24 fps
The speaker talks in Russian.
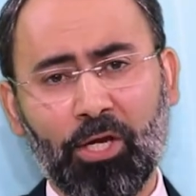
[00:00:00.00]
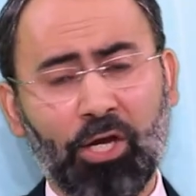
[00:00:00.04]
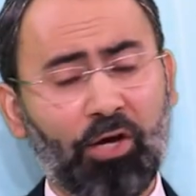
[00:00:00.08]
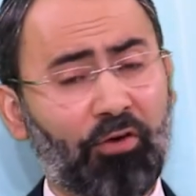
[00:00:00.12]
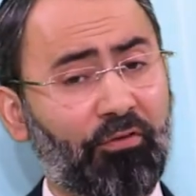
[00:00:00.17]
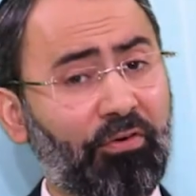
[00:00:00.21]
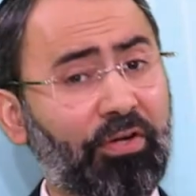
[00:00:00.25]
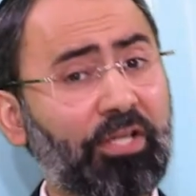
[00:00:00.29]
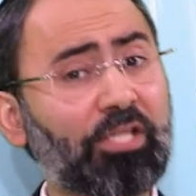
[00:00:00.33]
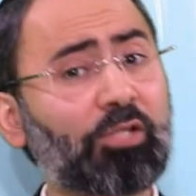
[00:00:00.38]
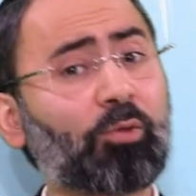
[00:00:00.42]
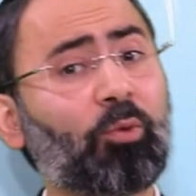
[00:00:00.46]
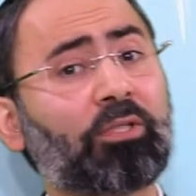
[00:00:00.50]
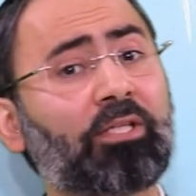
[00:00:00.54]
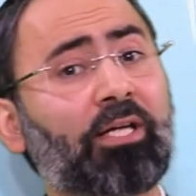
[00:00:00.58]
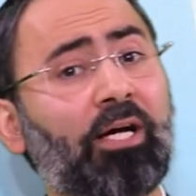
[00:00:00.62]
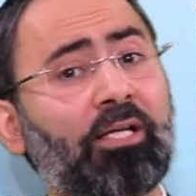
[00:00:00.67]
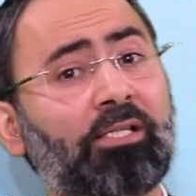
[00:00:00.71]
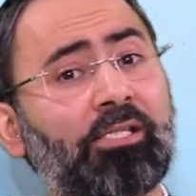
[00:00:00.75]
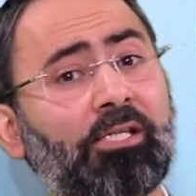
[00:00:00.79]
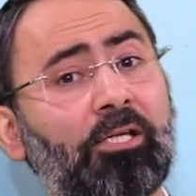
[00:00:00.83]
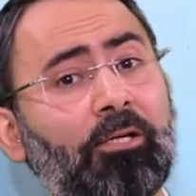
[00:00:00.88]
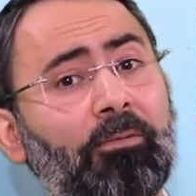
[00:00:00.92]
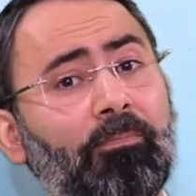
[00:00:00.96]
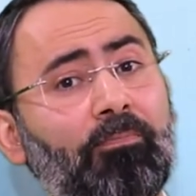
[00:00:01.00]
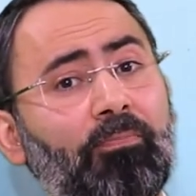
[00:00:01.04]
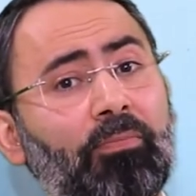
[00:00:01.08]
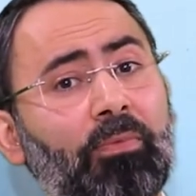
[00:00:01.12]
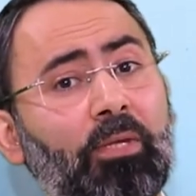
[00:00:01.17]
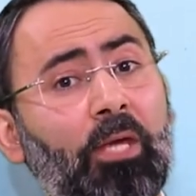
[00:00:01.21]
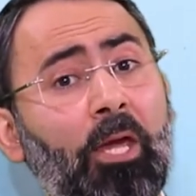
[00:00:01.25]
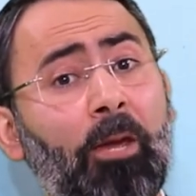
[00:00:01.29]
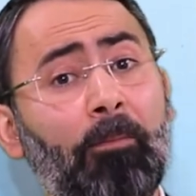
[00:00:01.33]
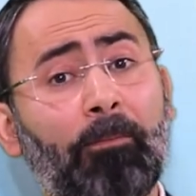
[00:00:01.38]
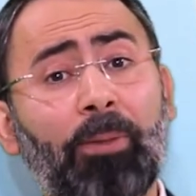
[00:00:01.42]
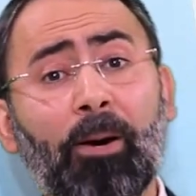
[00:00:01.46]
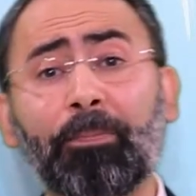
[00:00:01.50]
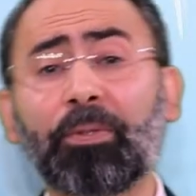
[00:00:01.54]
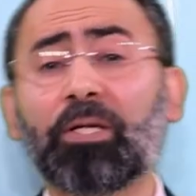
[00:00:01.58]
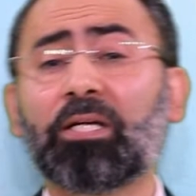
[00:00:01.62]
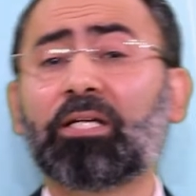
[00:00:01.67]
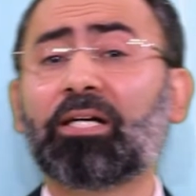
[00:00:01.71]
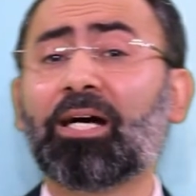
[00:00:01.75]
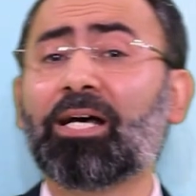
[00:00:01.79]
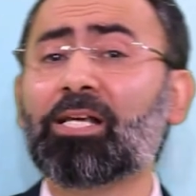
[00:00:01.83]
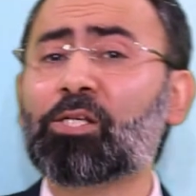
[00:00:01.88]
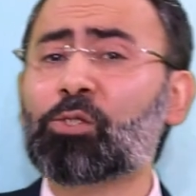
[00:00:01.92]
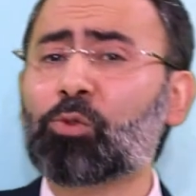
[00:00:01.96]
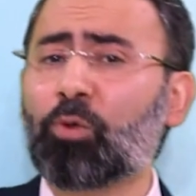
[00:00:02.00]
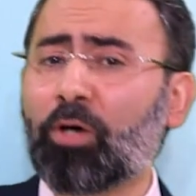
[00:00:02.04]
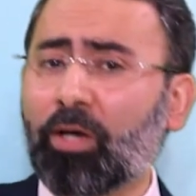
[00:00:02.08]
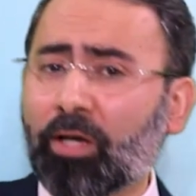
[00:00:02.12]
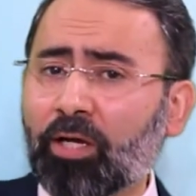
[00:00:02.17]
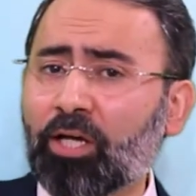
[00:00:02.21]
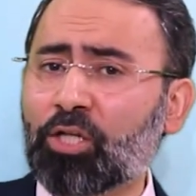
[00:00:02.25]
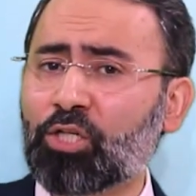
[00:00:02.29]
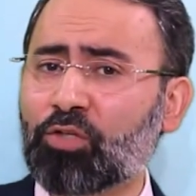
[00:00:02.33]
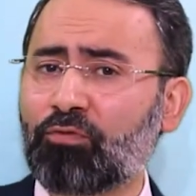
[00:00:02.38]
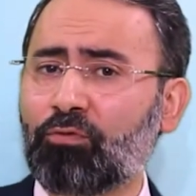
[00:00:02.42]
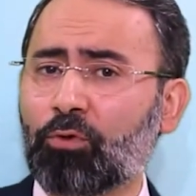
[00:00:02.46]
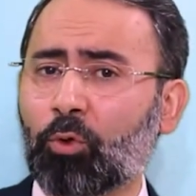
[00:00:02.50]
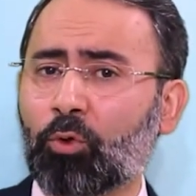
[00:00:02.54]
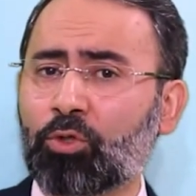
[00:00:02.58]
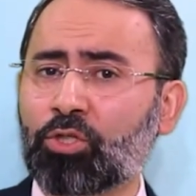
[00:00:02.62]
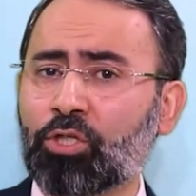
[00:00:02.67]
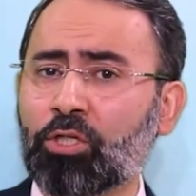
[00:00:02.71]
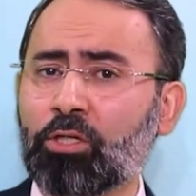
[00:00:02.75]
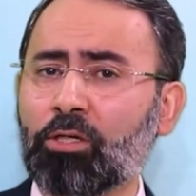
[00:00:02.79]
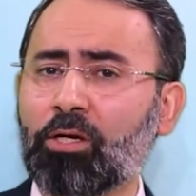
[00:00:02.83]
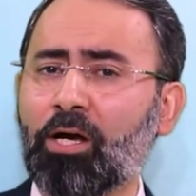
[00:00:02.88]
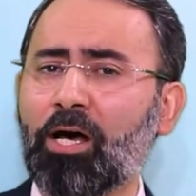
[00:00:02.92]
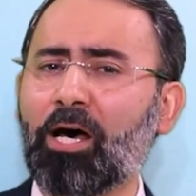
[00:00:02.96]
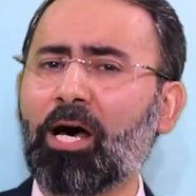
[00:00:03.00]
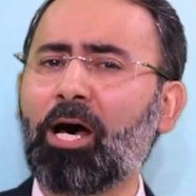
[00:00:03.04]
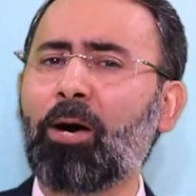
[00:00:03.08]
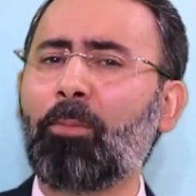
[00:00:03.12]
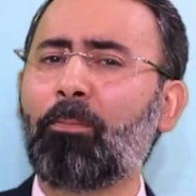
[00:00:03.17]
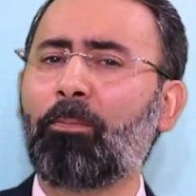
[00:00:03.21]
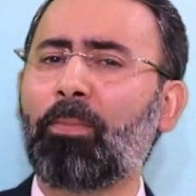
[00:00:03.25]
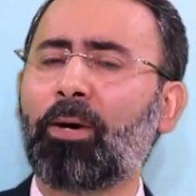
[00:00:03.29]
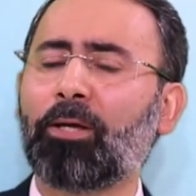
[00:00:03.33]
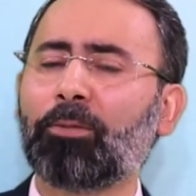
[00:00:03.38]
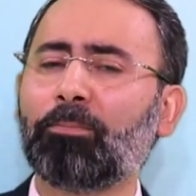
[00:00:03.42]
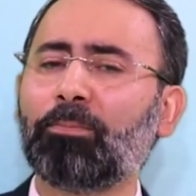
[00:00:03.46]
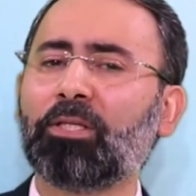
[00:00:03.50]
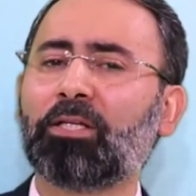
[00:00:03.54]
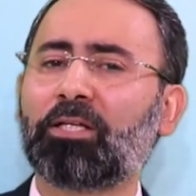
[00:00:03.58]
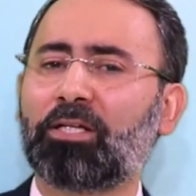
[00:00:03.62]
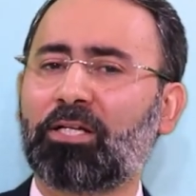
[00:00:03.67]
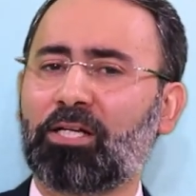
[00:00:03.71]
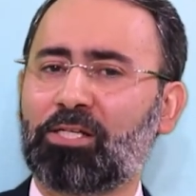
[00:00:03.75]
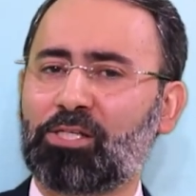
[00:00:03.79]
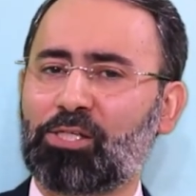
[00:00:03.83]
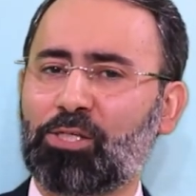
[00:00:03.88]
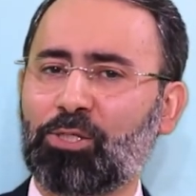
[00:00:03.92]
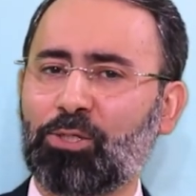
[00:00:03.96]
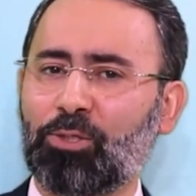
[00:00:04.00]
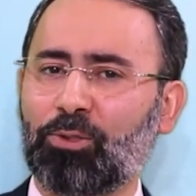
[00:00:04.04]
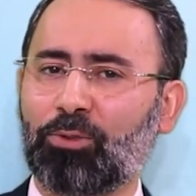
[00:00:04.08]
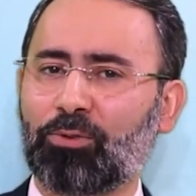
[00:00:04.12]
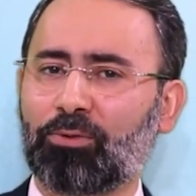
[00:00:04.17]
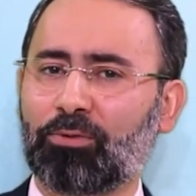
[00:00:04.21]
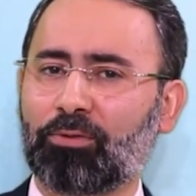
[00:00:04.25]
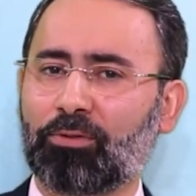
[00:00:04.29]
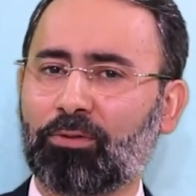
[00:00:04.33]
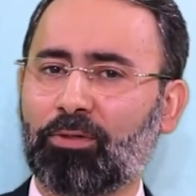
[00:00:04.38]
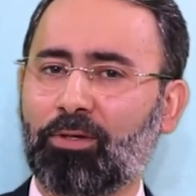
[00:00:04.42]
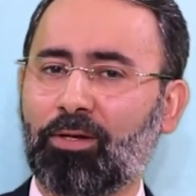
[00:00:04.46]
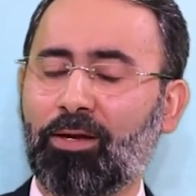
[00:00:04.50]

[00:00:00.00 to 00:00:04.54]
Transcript: В результате, по приказу Ахашвироша, Аман был казнен,